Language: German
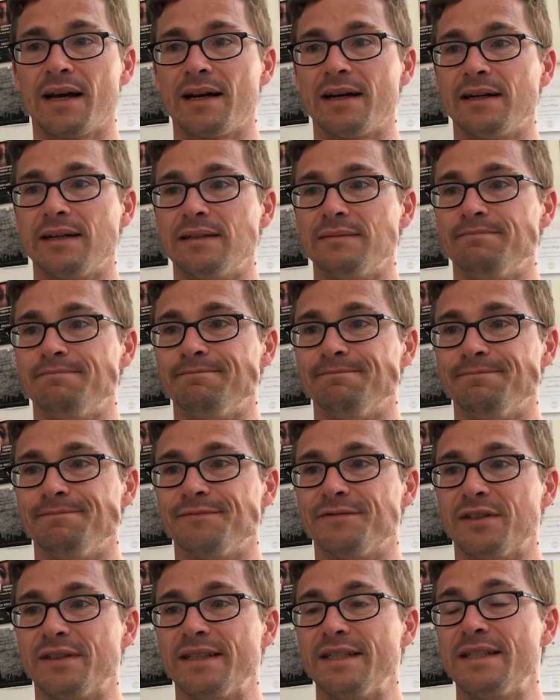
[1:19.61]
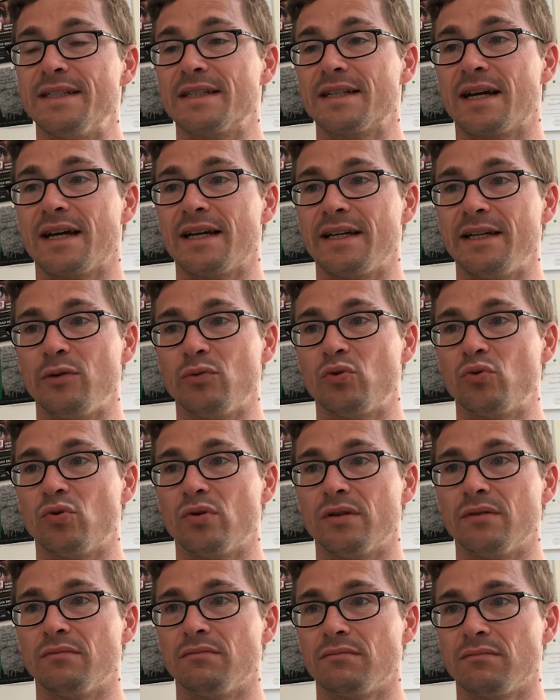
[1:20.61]
Ähm, von diesen drei
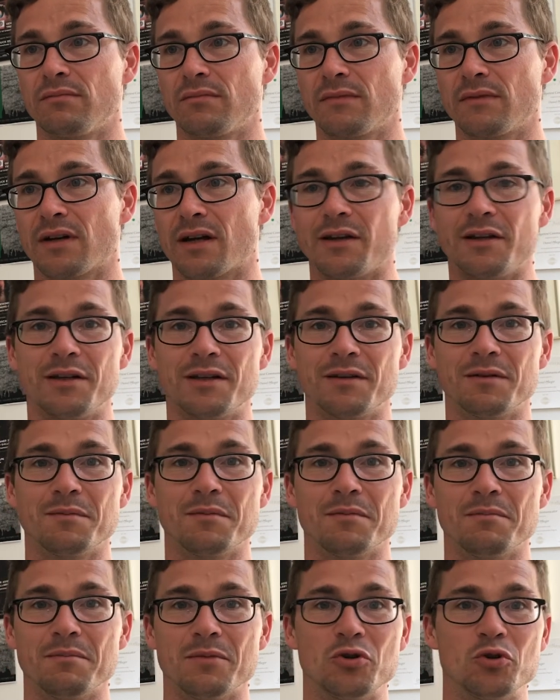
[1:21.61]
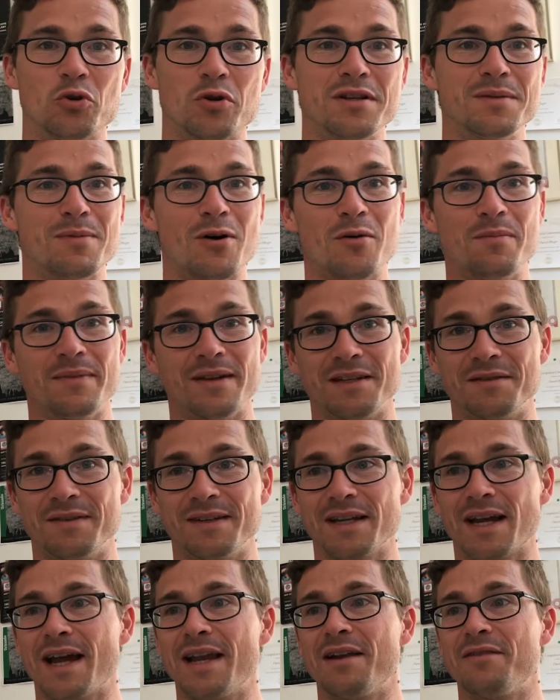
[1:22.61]
Geotouren kann ich mit Stolz behaupten, dass
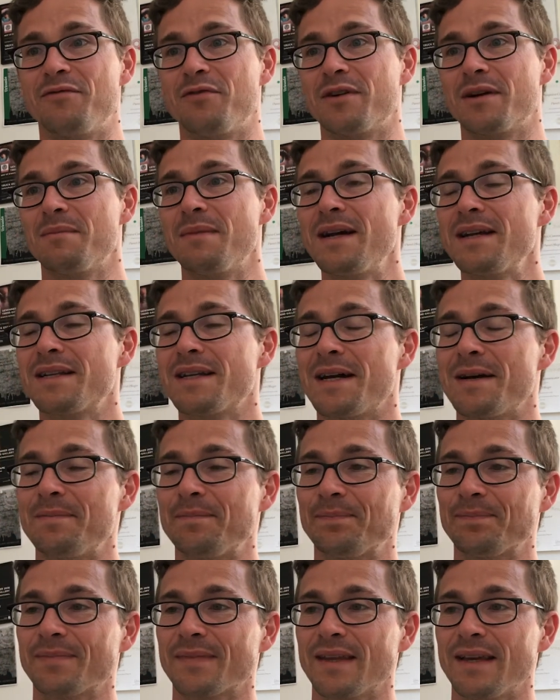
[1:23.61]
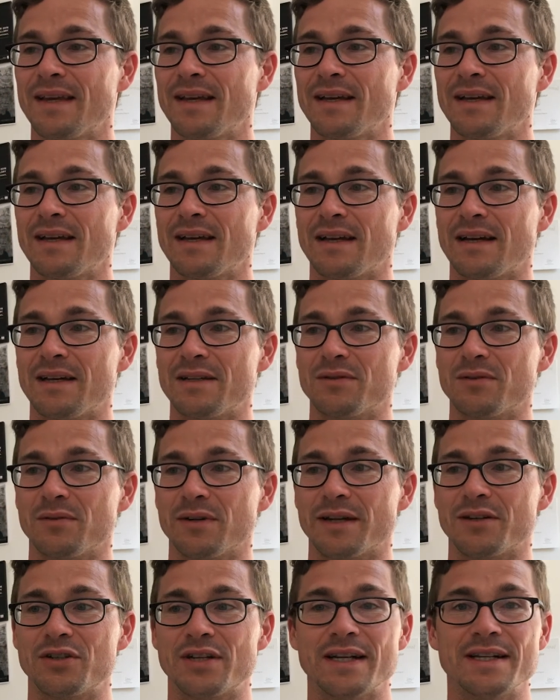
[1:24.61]
wir drei davon gemacht haben also
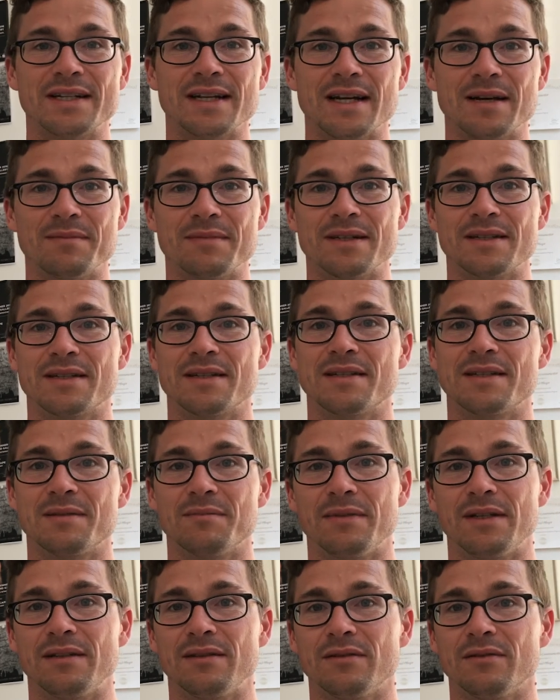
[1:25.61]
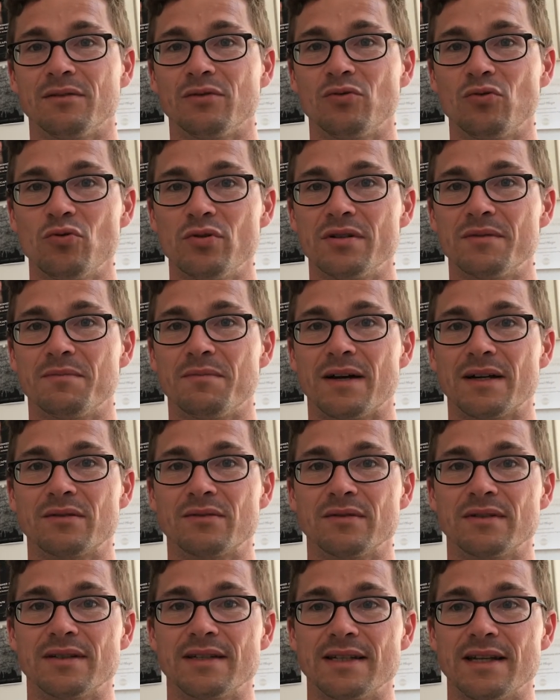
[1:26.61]
erstellt haben. Das ist ziemlich cool. Es
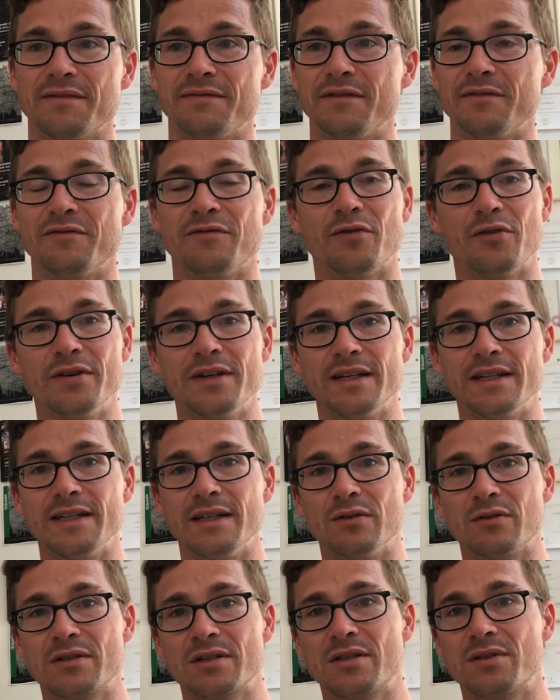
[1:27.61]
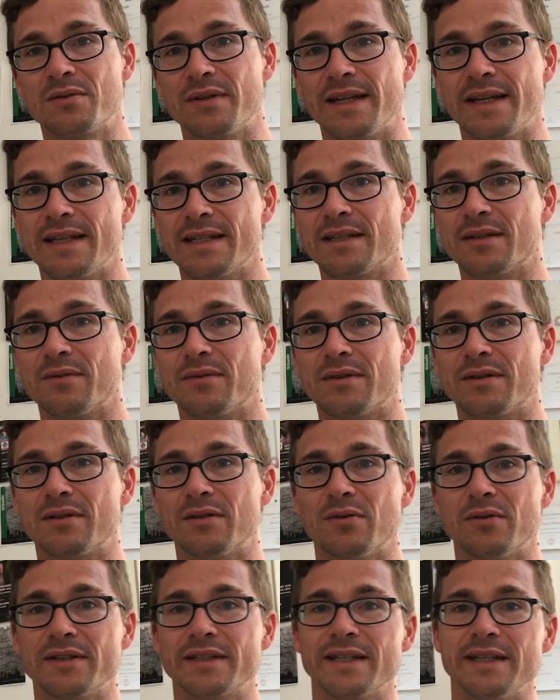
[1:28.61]
macht uns sehr viel Freude, die Logs zu lesen
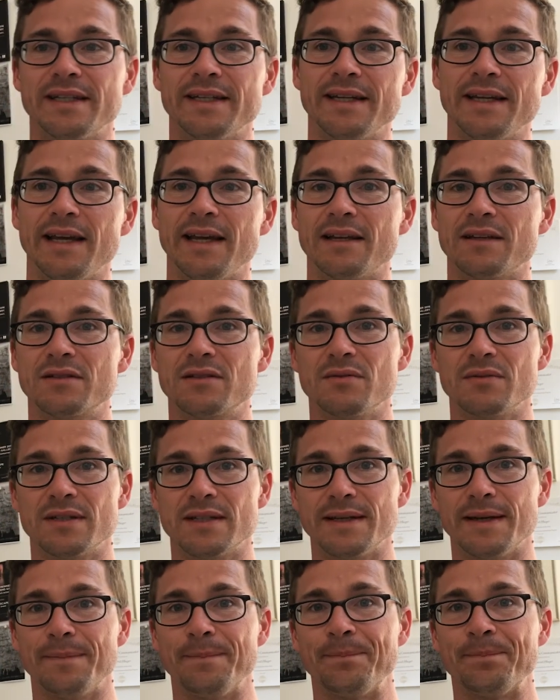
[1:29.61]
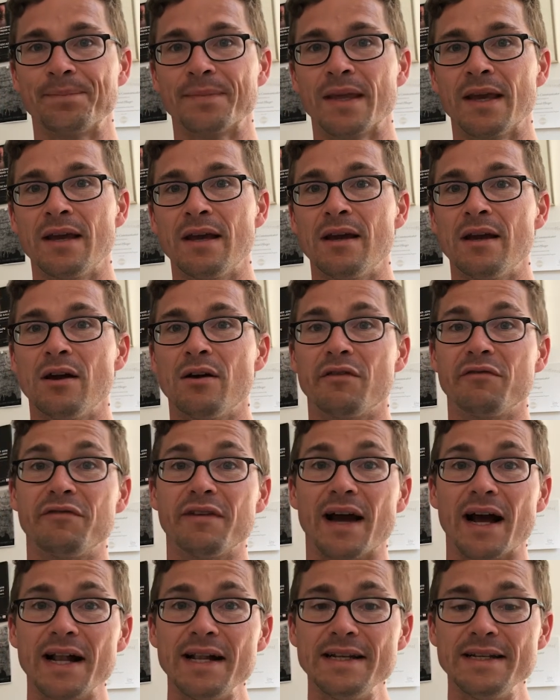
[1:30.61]
und Leute hier in die Gegend zu ziehen.
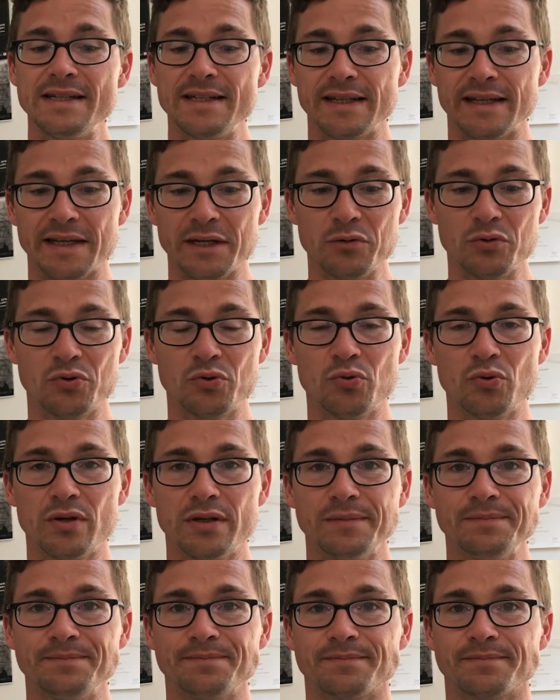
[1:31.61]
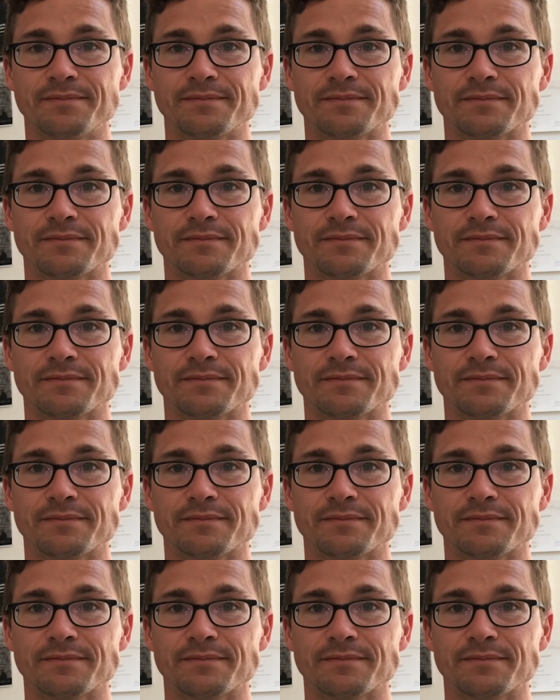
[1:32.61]
Für all diese Geotouren